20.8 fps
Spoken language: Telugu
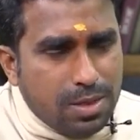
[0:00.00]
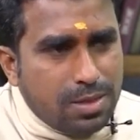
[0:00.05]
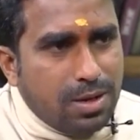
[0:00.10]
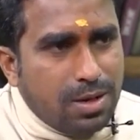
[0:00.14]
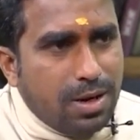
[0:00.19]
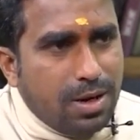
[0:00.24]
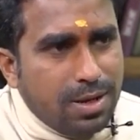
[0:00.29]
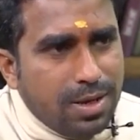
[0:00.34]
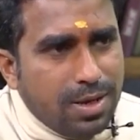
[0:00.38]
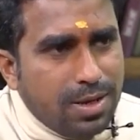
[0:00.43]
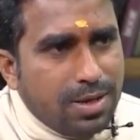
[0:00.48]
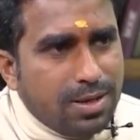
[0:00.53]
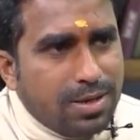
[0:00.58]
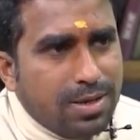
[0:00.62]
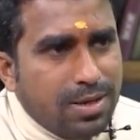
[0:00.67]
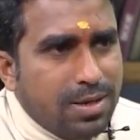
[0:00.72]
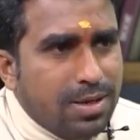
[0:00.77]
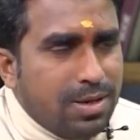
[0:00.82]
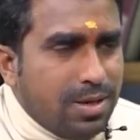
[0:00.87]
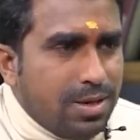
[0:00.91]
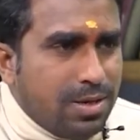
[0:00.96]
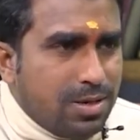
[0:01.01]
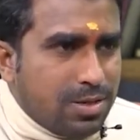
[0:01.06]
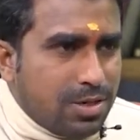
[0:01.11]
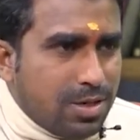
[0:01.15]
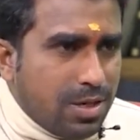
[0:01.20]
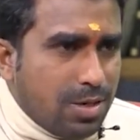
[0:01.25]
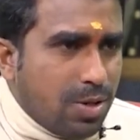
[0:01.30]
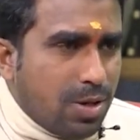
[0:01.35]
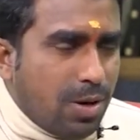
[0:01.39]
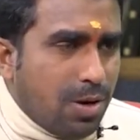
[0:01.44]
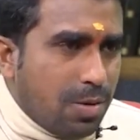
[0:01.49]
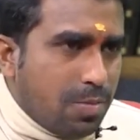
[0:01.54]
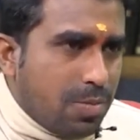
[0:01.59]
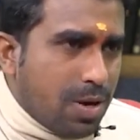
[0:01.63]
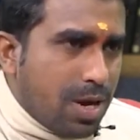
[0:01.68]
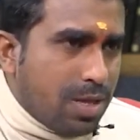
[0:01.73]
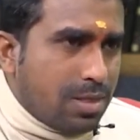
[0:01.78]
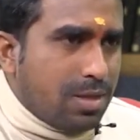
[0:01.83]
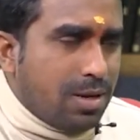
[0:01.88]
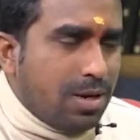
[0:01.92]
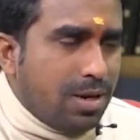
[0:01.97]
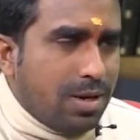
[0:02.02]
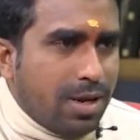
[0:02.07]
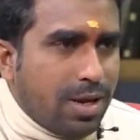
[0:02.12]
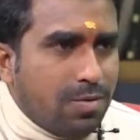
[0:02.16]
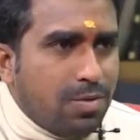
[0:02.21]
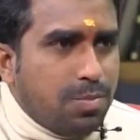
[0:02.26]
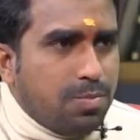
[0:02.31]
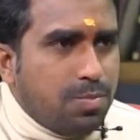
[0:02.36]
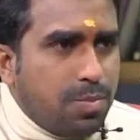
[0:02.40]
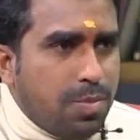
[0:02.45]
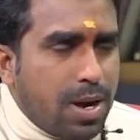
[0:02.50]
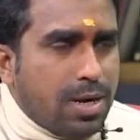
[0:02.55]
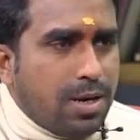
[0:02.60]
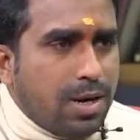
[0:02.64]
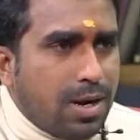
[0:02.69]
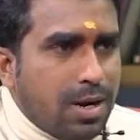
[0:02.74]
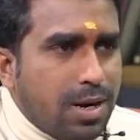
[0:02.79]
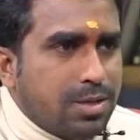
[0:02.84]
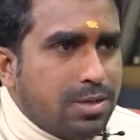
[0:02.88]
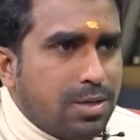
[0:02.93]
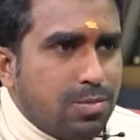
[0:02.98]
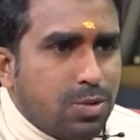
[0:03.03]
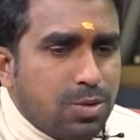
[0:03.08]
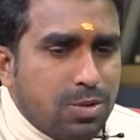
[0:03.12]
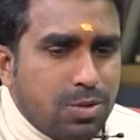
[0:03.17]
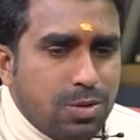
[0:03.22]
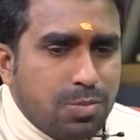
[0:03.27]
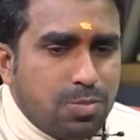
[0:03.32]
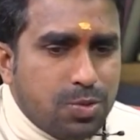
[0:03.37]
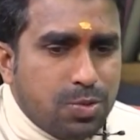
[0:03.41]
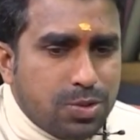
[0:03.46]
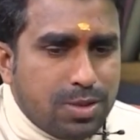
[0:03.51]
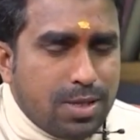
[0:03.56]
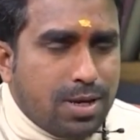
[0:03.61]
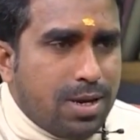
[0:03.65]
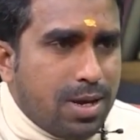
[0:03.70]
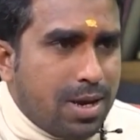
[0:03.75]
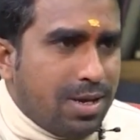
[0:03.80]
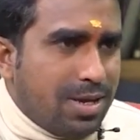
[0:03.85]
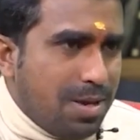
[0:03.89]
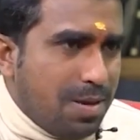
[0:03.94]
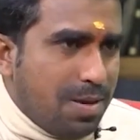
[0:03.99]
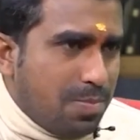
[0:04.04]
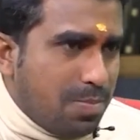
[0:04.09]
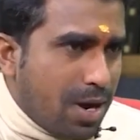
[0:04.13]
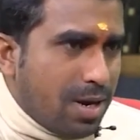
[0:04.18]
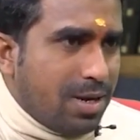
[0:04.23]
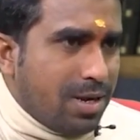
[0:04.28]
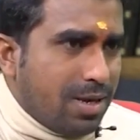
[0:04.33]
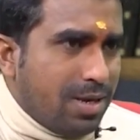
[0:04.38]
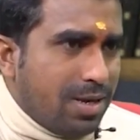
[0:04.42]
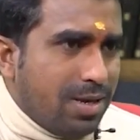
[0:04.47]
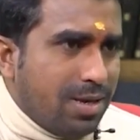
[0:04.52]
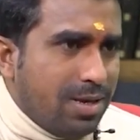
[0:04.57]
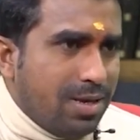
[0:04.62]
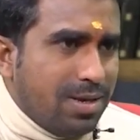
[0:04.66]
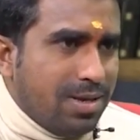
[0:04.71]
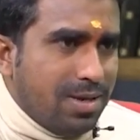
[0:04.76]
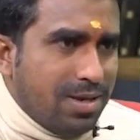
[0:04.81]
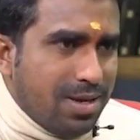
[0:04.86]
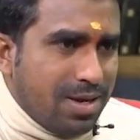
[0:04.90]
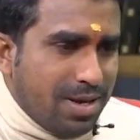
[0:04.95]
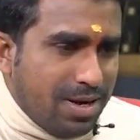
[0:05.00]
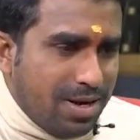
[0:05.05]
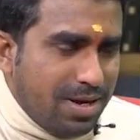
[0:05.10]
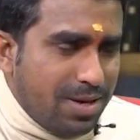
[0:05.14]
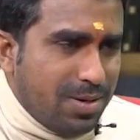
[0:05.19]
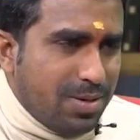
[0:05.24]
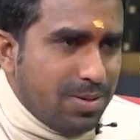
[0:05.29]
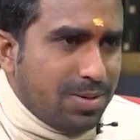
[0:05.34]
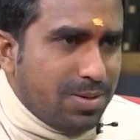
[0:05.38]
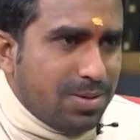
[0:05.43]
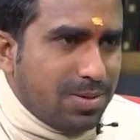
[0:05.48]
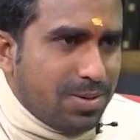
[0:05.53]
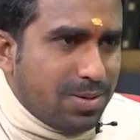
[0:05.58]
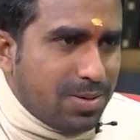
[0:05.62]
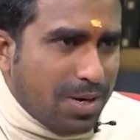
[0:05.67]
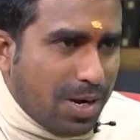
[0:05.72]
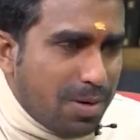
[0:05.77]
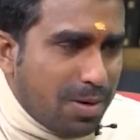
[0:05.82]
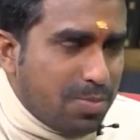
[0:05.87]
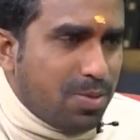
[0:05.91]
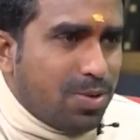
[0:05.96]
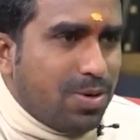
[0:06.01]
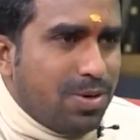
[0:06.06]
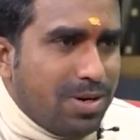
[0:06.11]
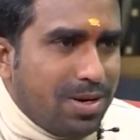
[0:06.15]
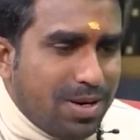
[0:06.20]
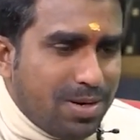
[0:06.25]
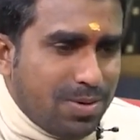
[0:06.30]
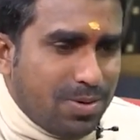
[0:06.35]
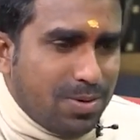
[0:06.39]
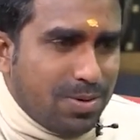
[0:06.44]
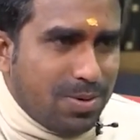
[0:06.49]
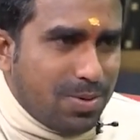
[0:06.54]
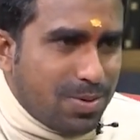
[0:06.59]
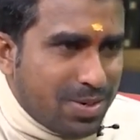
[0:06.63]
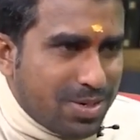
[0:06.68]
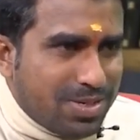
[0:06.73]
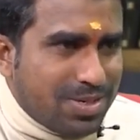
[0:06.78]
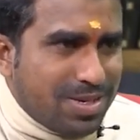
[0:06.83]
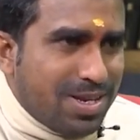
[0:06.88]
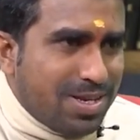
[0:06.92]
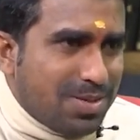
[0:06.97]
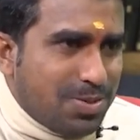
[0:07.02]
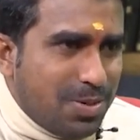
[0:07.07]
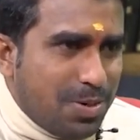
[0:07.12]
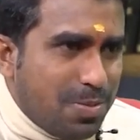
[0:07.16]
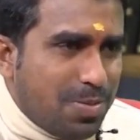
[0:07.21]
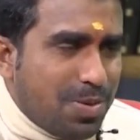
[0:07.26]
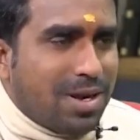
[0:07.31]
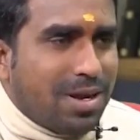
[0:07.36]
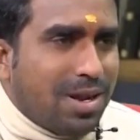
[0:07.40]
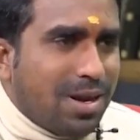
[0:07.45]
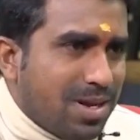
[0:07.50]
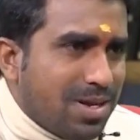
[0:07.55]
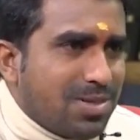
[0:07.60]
పాత్రలని ఇటు సినిమాలలో పాత్రలను ఎక్కువ పాటలు రాసే ముందు పుస్తకానికి పాటకి రెండు కలుపుకొని నేను కొన్ని నోట్స్ రాసుకొని పాటలు